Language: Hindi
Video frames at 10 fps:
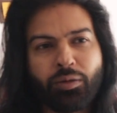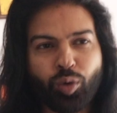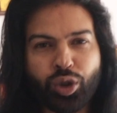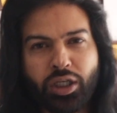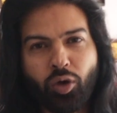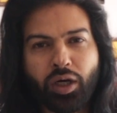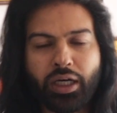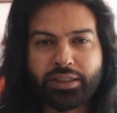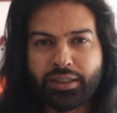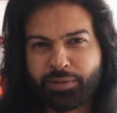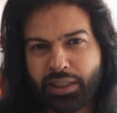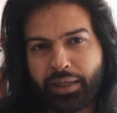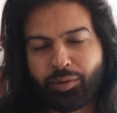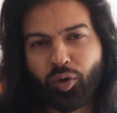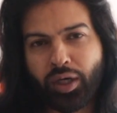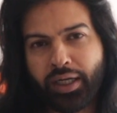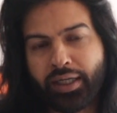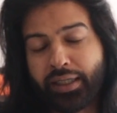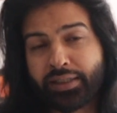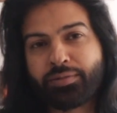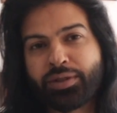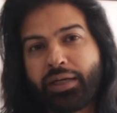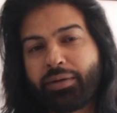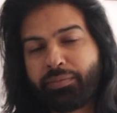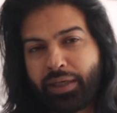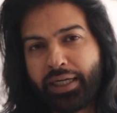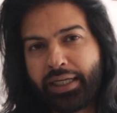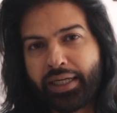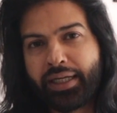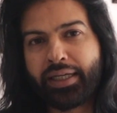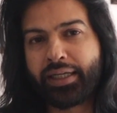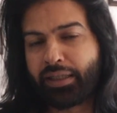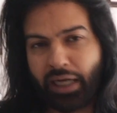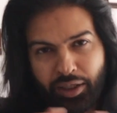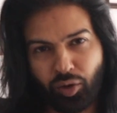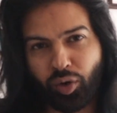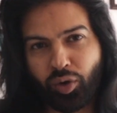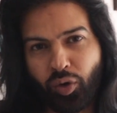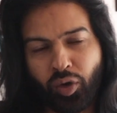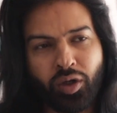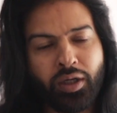मोस्टली लोग अनसब्सक्राइब हो रहे हैं या सब्सक्राइबर बढ़ नहीं रहे हैं आई डोंट नो